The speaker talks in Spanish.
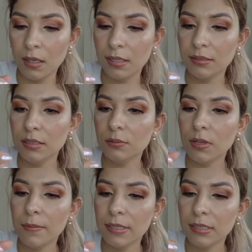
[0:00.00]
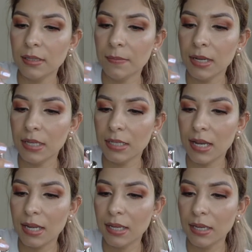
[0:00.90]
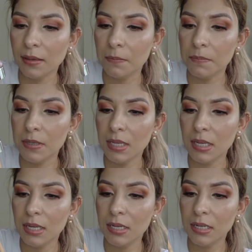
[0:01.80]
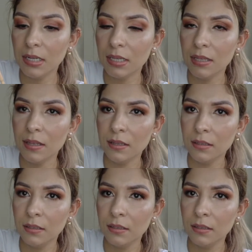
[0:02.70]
Esta es una base de maquillaje bien líquida.